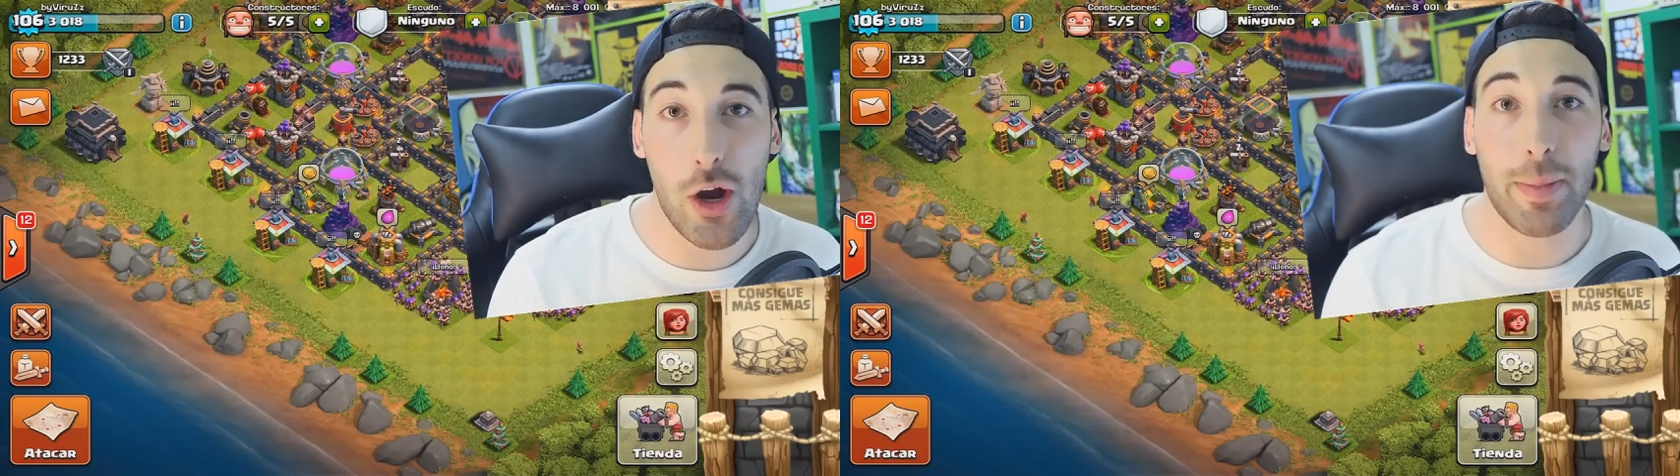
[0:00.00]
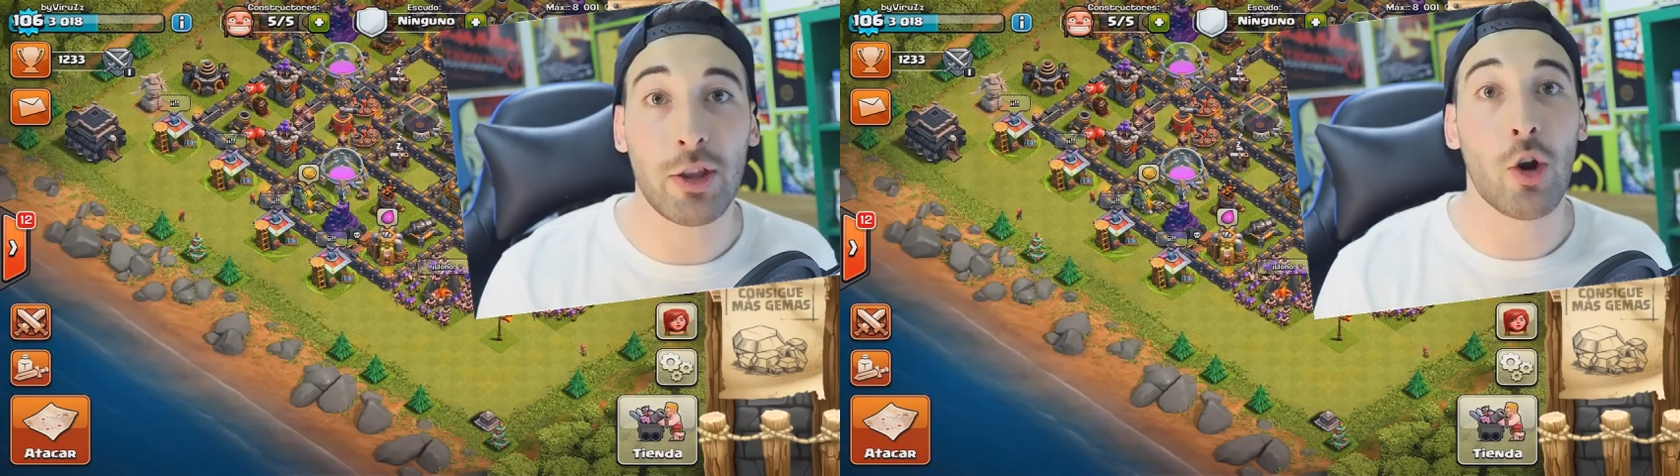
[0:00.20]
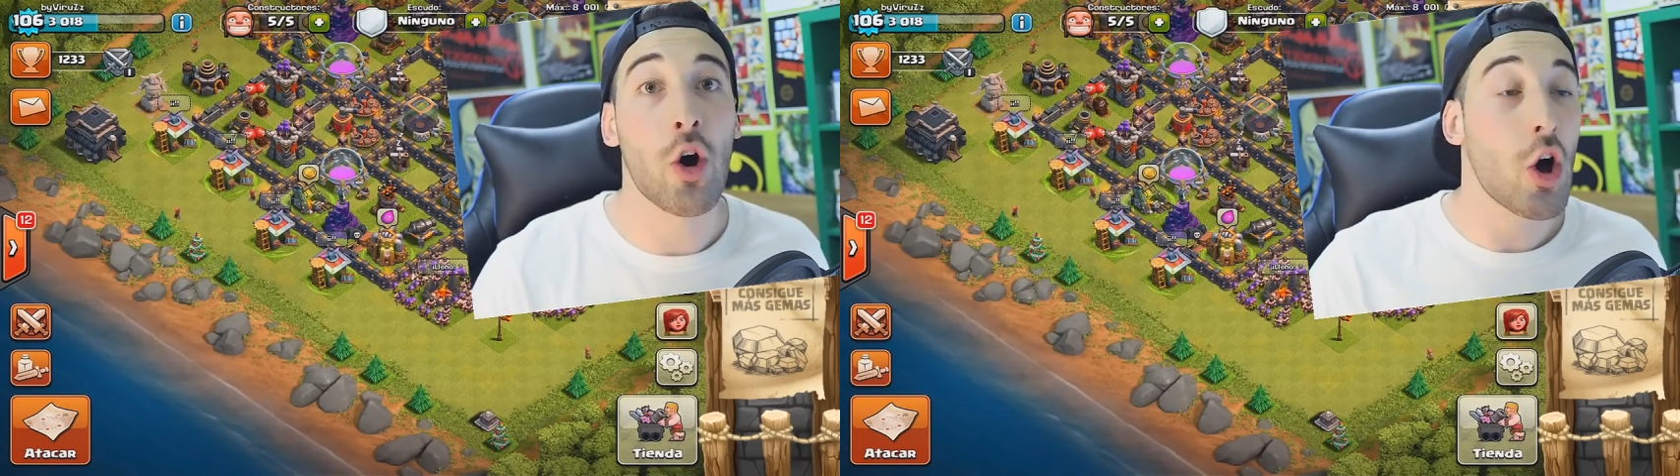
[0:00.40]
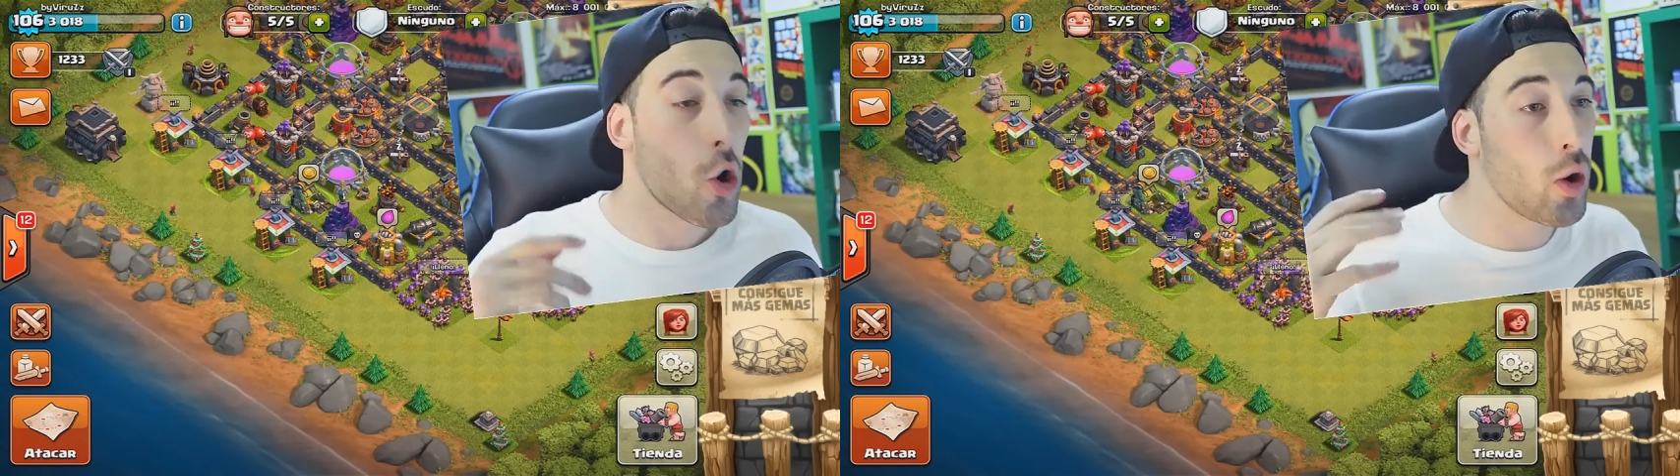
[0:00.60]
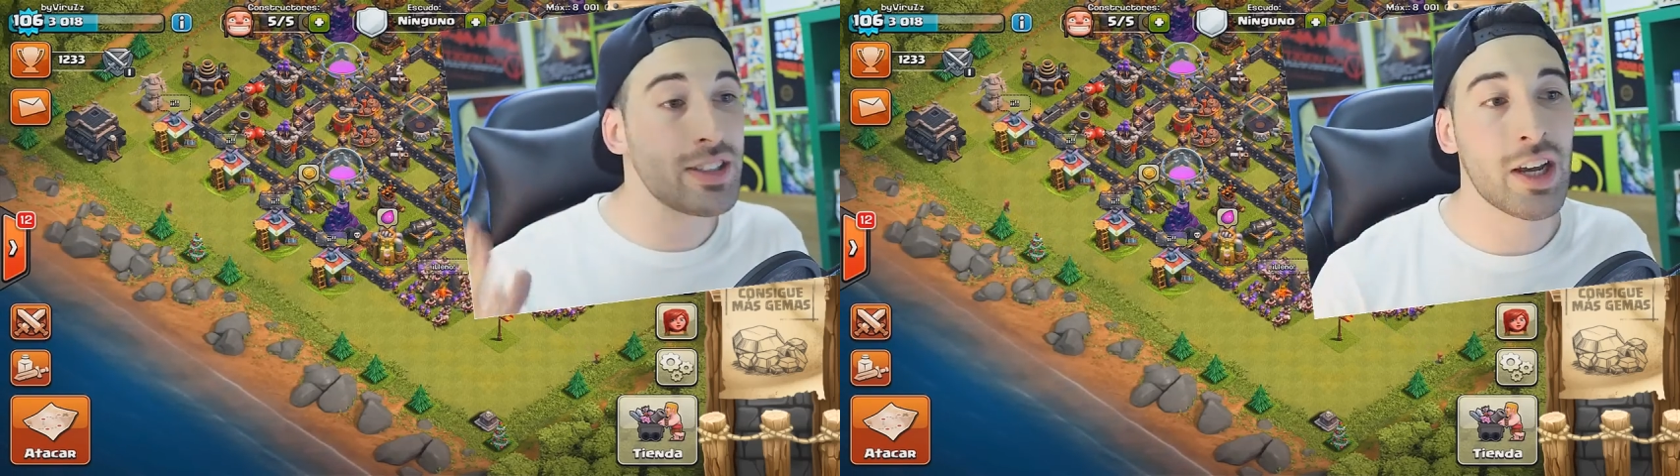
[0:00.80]
capítulo
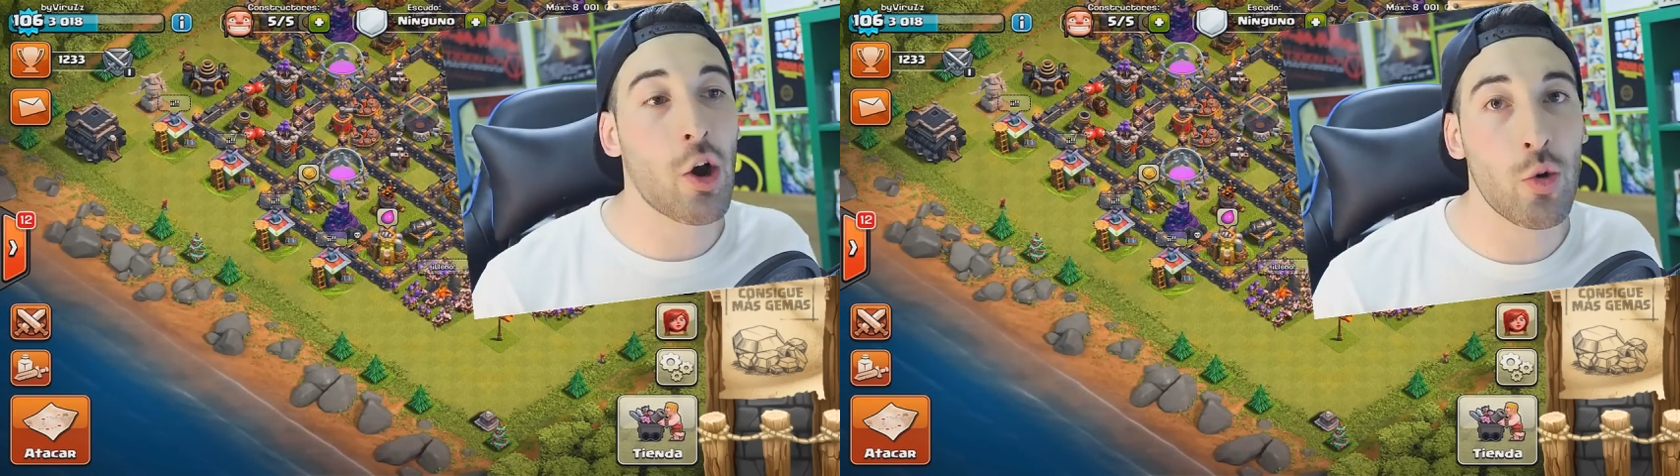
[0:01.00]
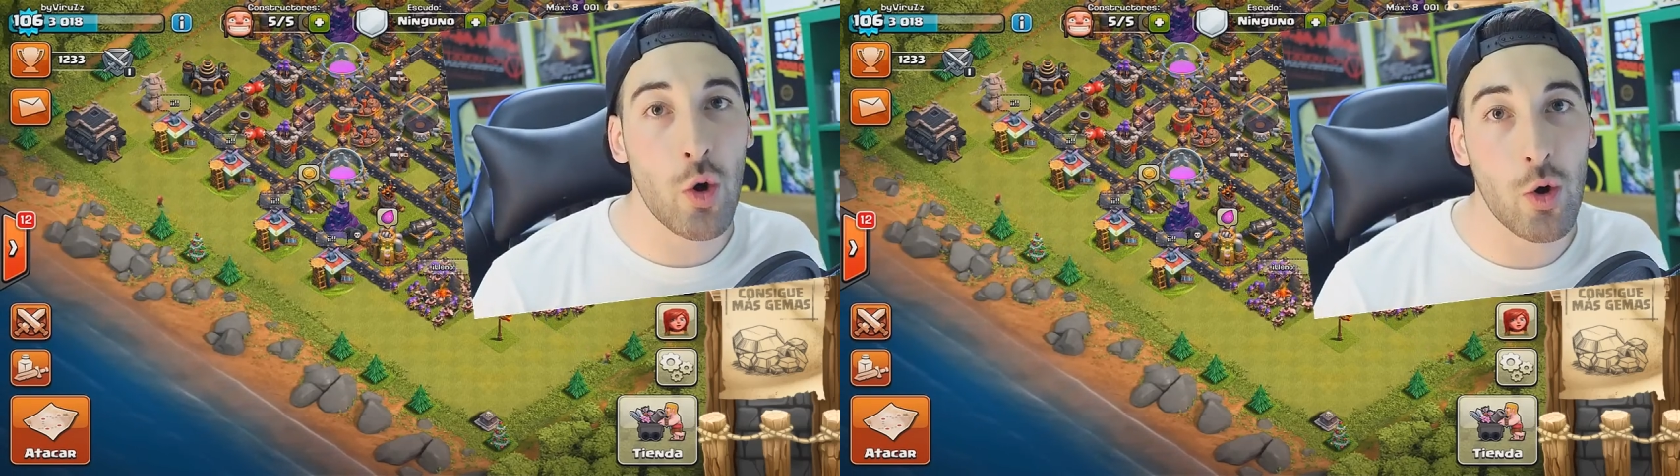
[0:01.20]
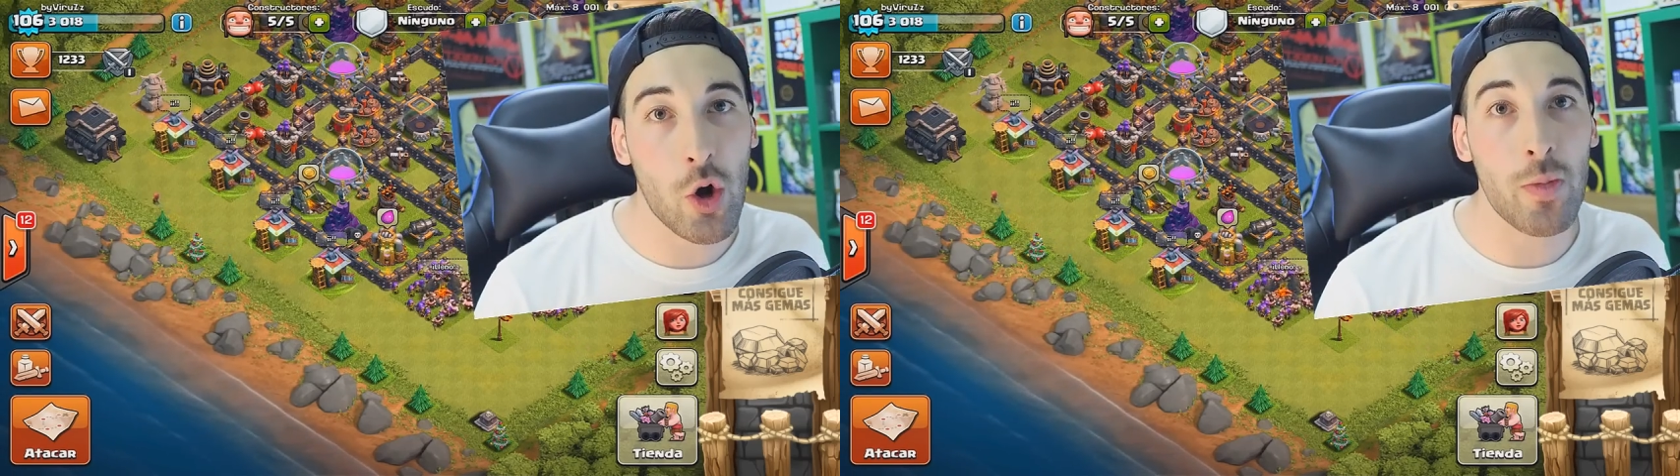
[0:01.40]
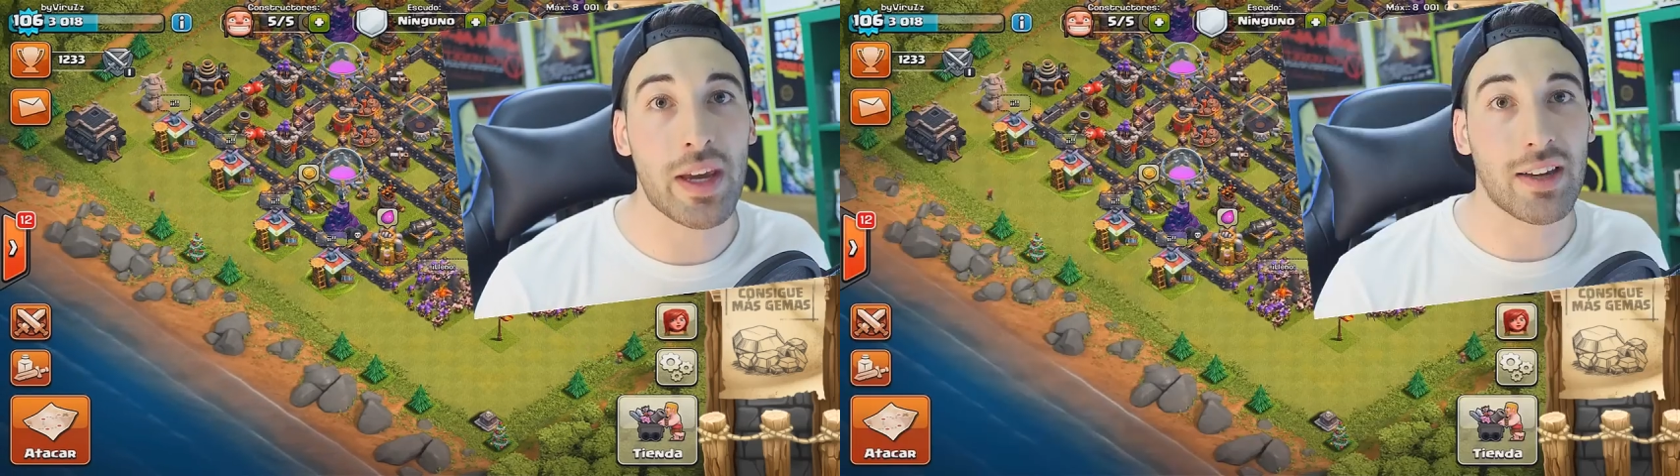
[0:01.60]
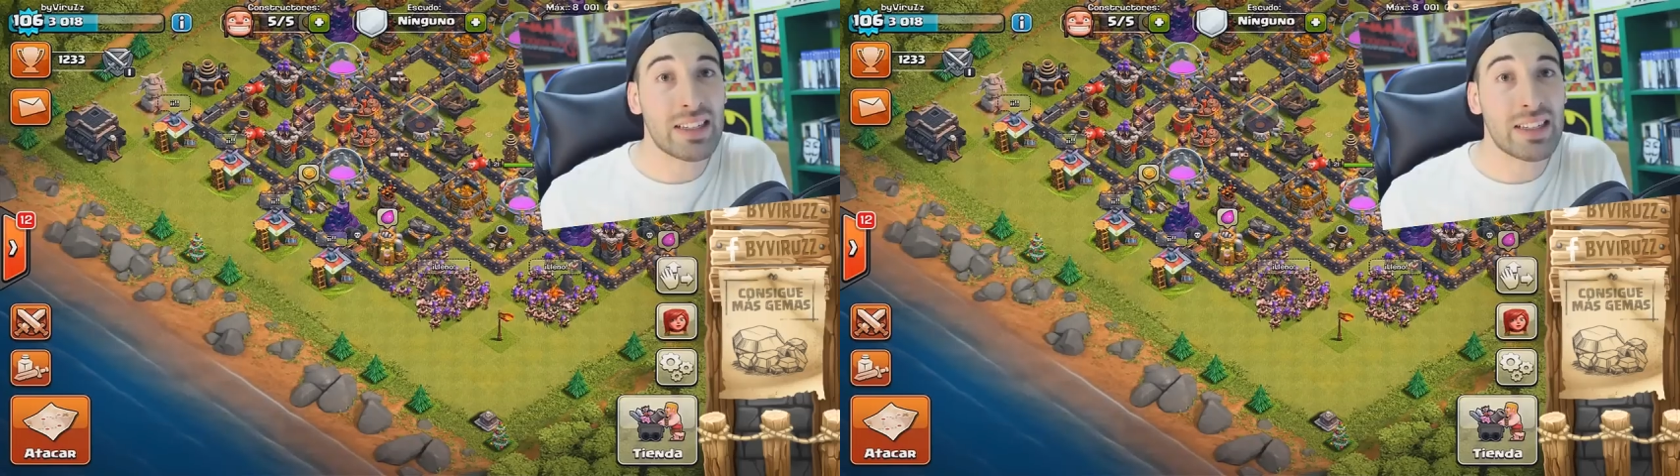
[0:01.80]
o han sacado un nuevo cómic.